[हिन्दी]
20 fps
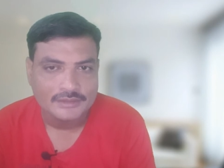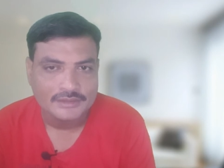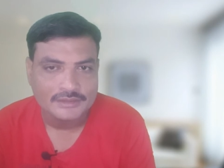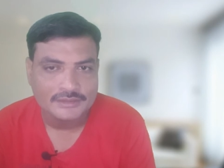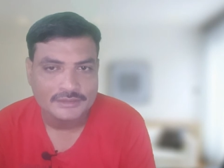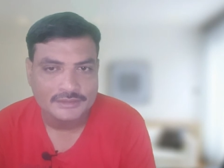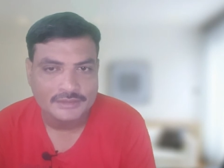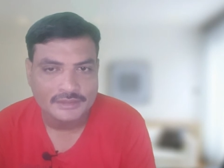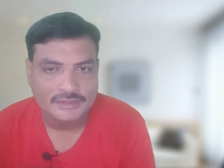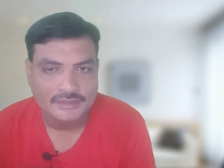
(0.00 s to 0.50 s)

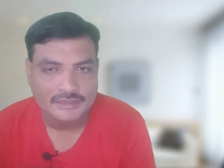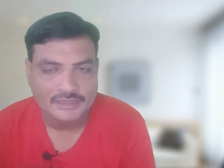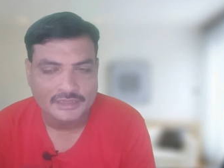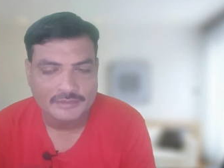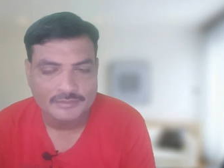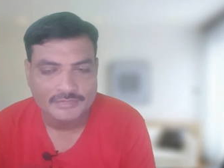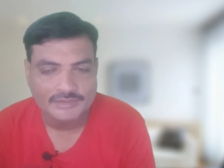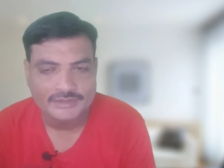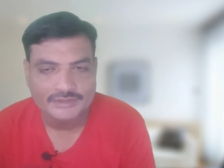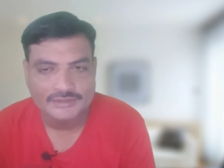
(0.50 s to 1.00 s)
इसकी एक
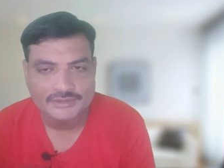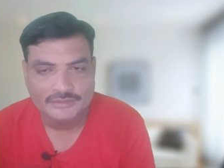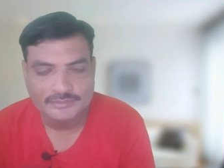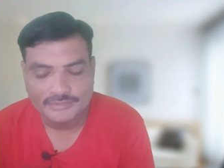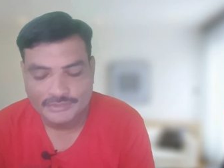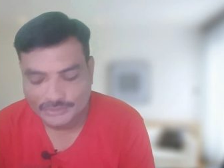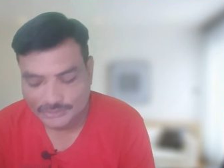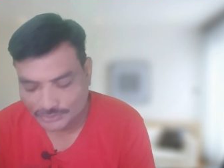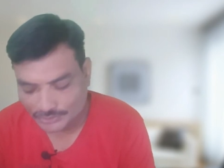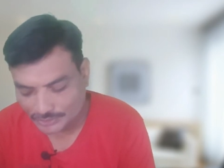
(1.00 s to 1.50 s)
अलामत ये
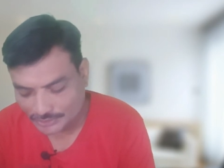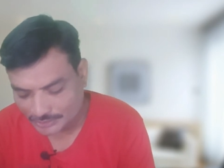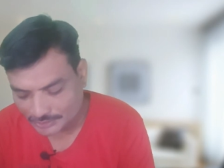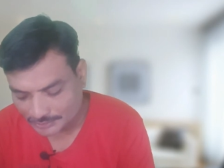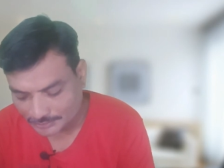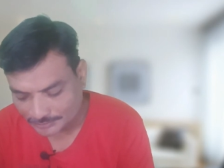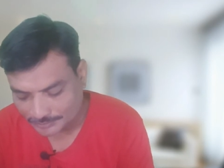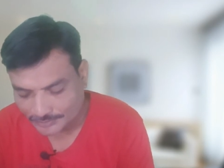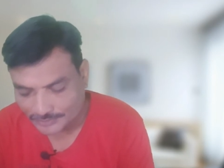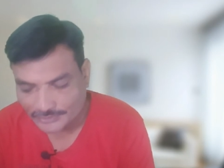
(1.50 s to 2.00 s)
भी होती
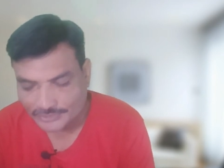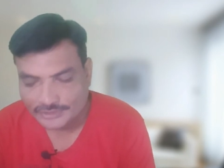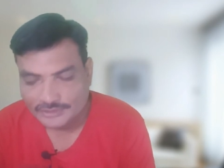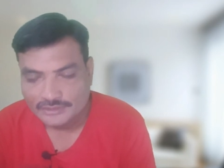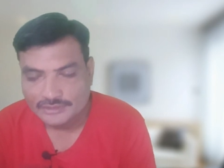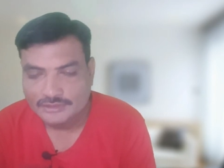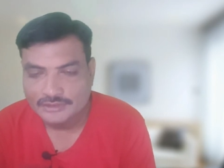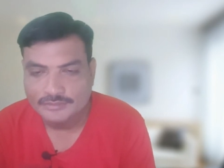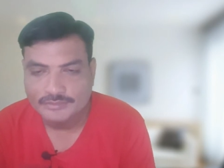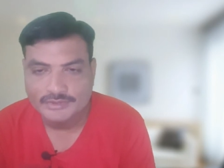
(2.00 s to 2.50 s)
है
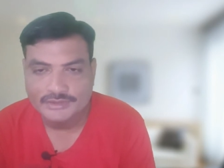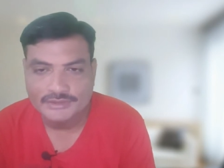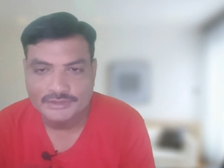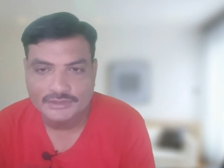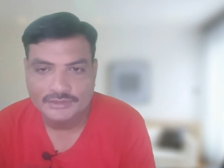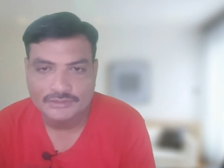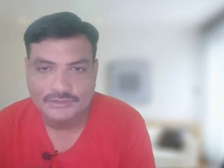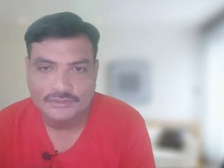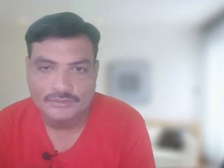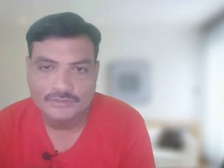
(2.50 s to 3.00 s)
ये
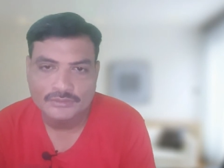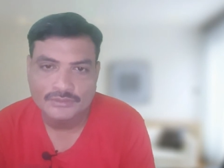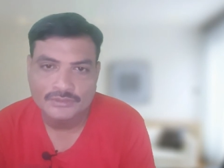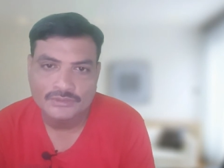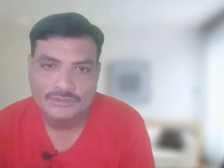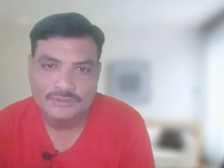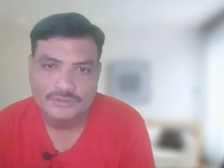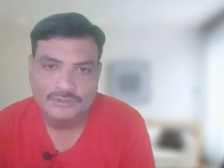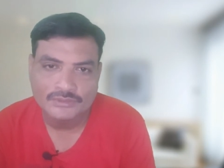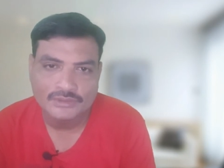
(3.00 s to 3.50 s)
बच्चा जो है
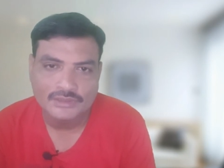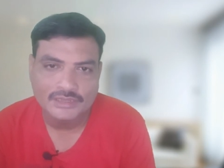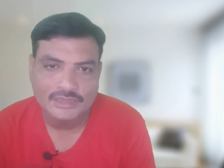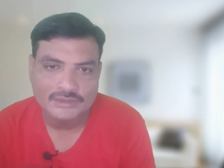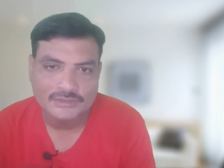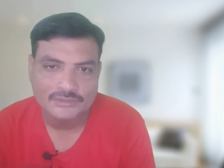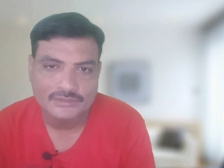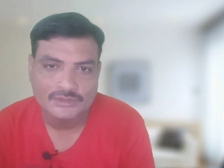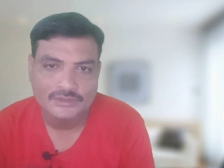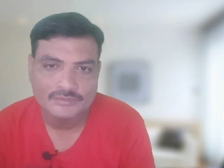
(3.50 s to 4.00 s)
घुटनों और
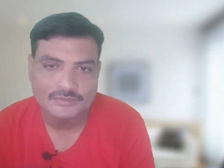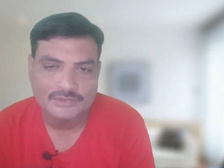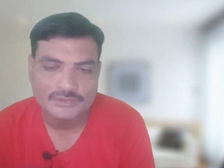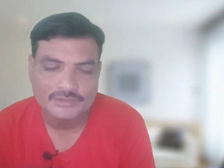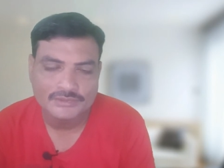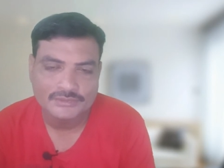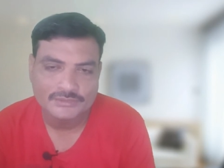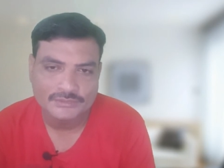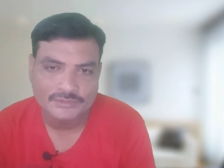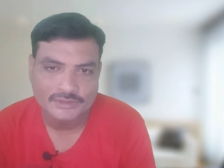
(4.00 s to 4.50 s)
हाथों के बल
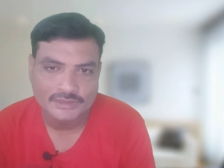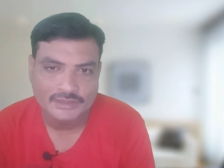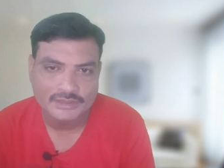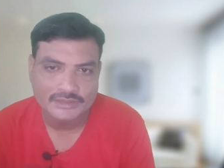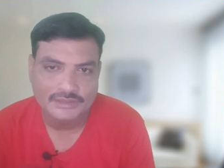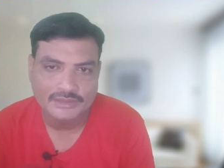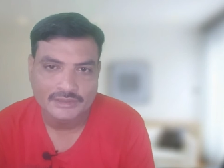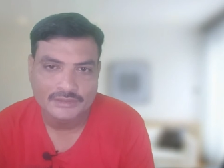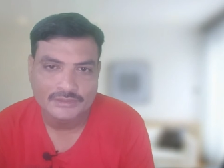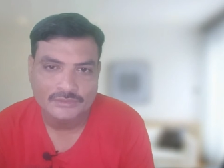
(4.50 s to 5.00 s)
सो
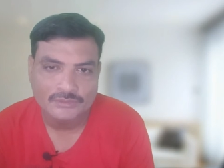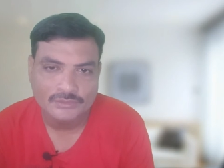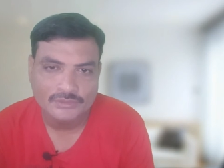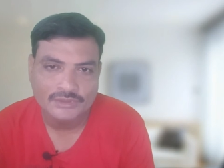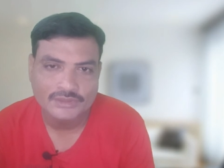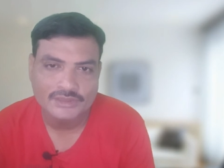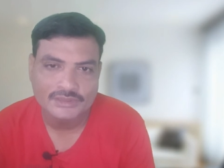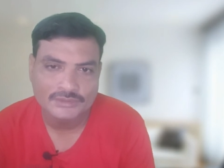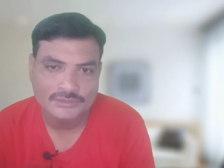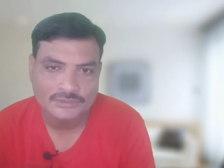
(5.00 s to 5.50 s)
जाता है
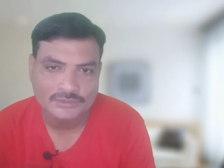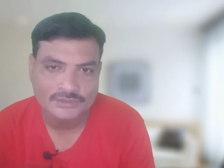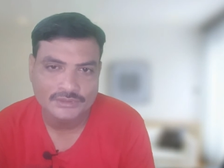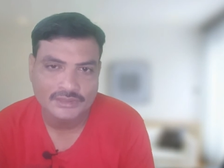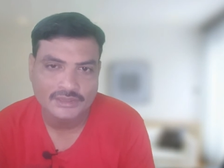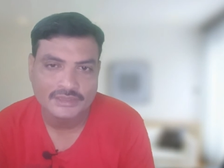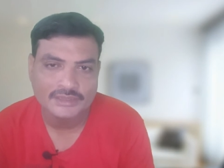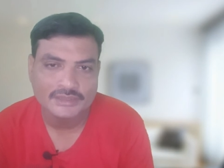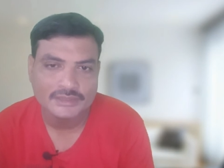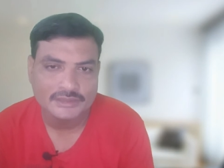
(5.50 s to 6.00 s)
उल्टा
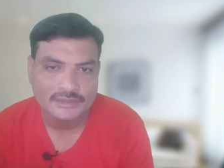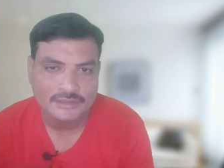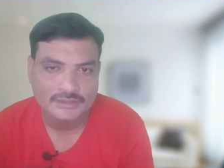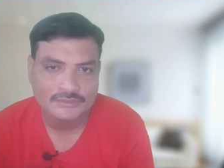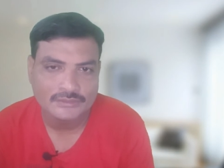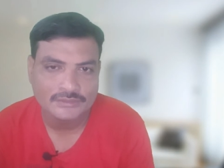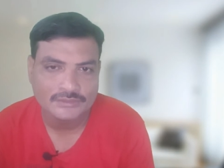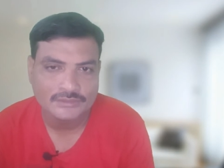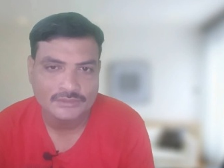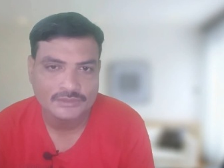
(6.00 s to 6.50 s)
सोता है या
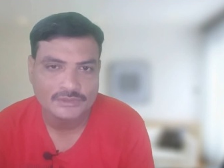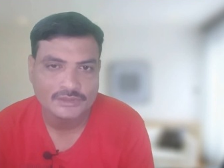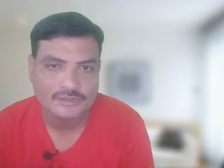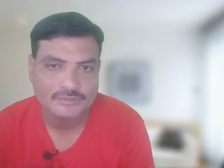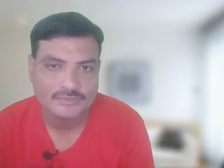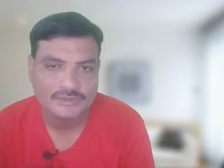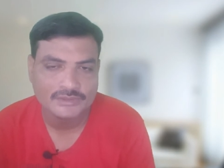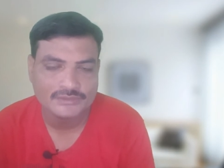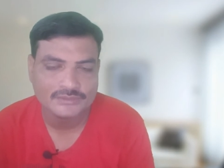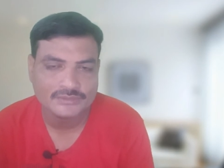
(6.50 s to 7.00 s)
घुटनों के
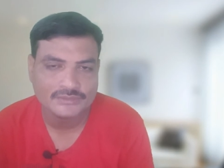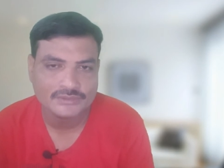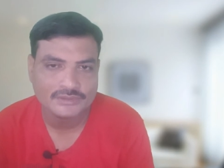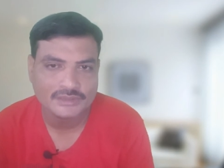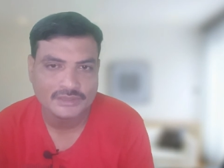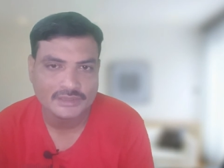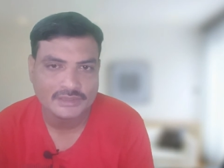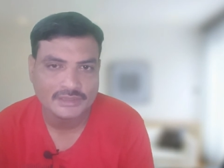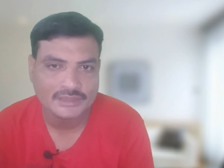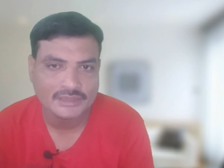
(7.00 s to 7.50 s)
बल
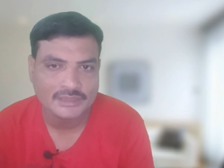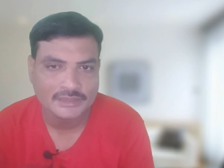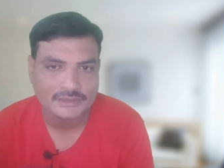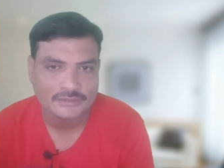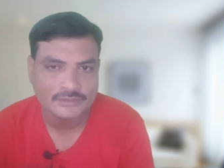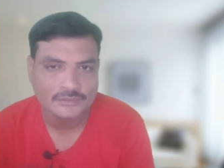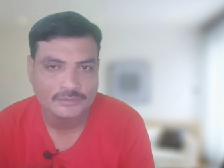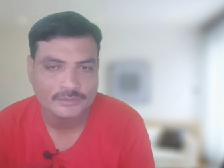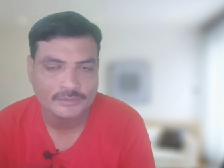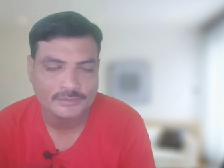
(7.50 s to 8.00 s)
सोता है या
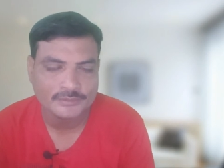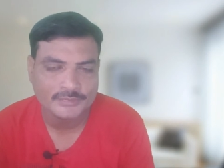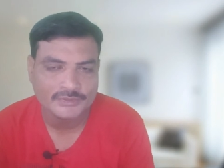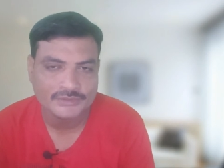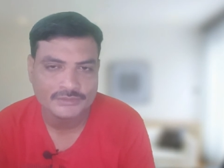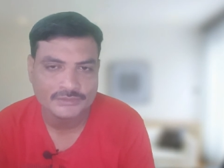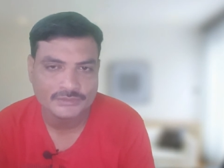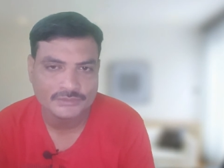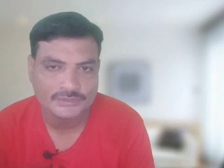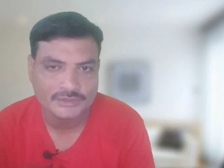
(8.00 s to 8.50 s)
हाथों पर
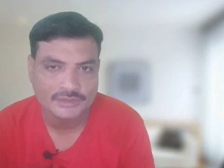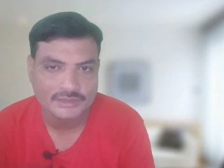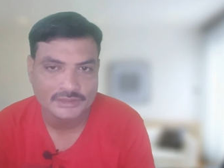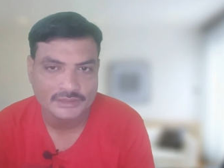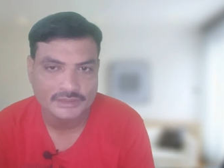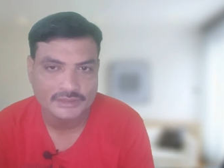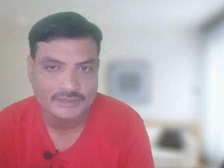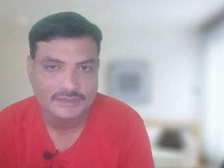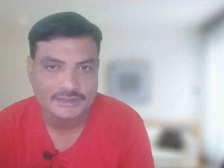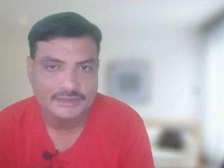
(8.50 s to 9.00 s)
अपने सो
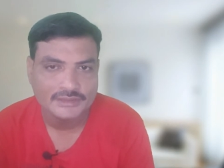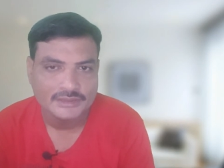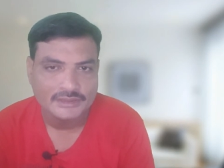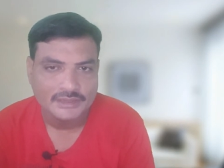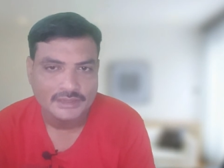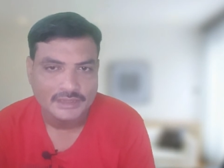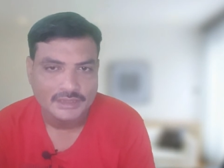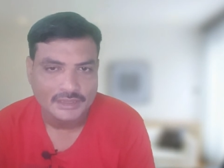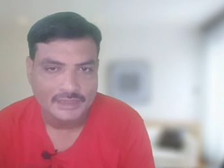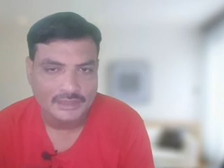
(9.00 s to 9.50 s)
जाता है
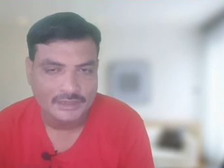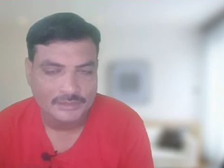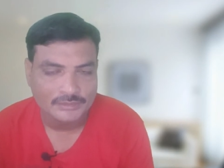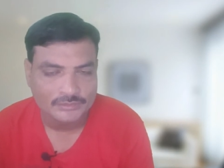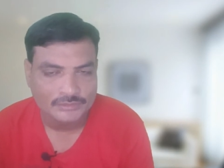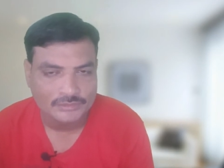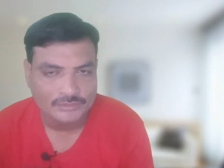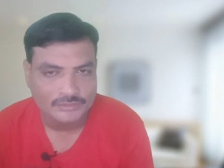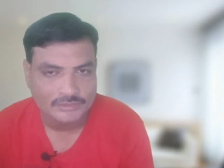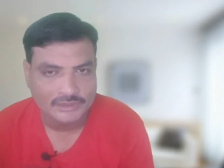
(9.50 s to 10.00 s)
अगर
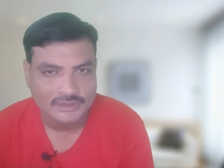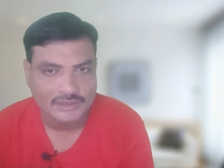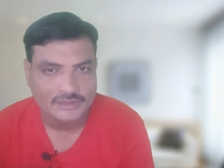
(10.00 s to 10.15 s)
उसको